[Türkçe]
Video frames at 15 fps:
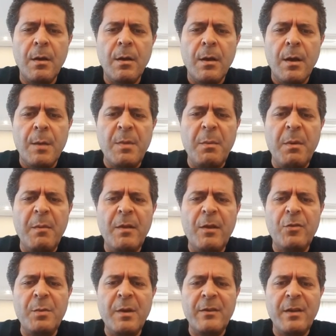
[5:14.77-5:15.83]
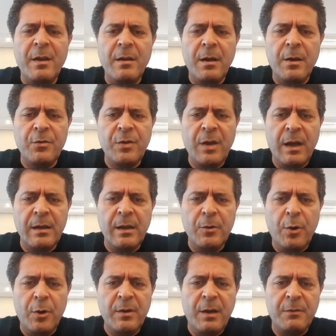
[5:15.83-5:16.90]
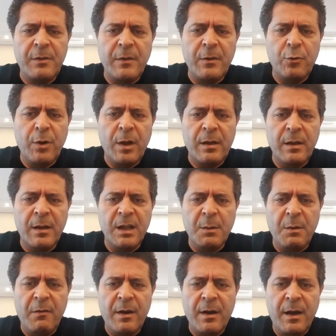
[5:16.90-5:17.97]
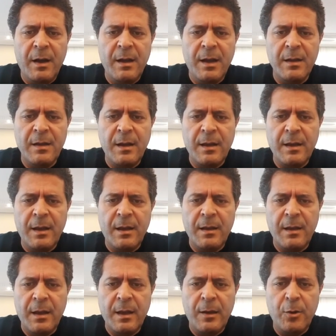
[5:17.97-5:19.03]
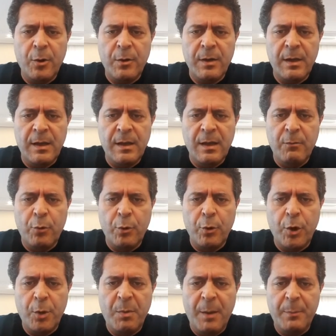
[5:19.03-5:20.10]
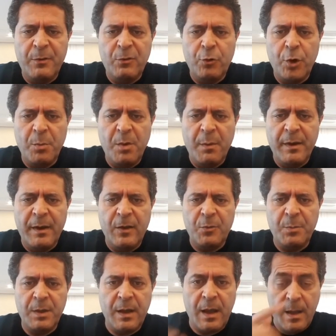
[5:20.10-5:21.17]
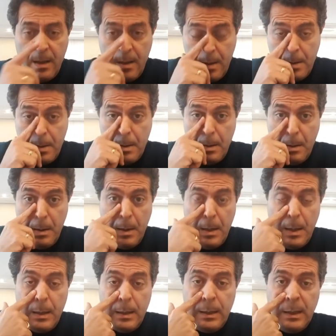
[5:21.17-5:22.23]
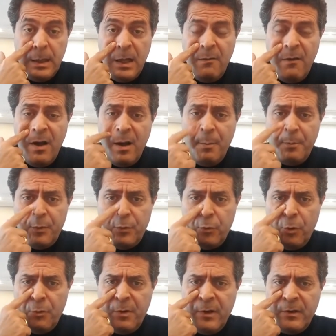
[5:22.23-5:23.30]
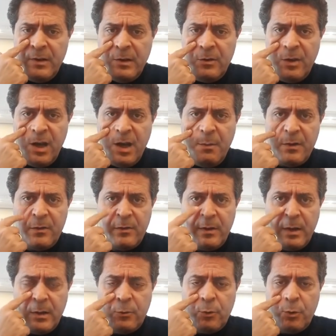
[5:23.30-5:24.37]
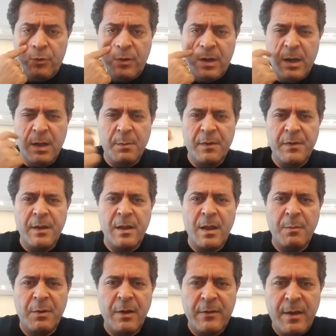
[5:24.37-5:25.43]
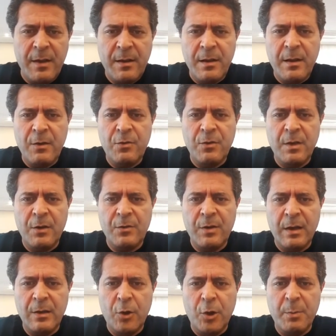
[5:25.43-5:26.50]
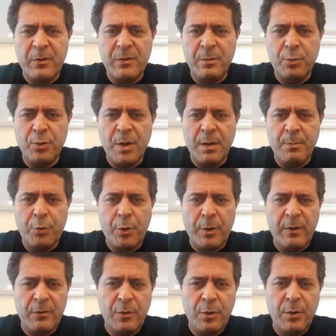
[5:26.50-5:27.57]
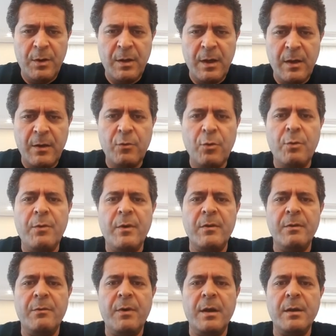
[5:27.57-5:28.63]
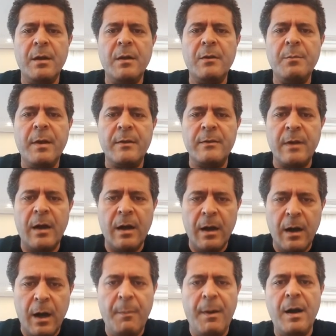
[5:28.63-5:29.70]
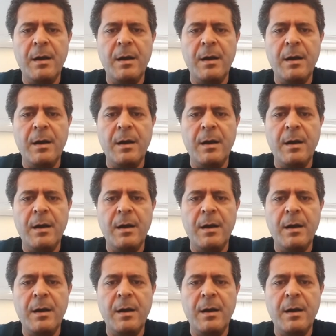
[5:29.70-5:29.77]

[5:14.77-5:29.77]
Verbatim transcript: Bebeğimin eşi biraz aşağıda 4 haftadır sürekli kanama var. Hala da leke leke geliyor. İğne vuruluyorum, hap içiyorum ama geçmedi. İğne ve hap çok fazla işe yaramaz. Yani sonuçta kanamanın nedeni plasentanın eşinin aşağıda olması. Buna progesteron iğneleri çok fazla fayda etmez. Ama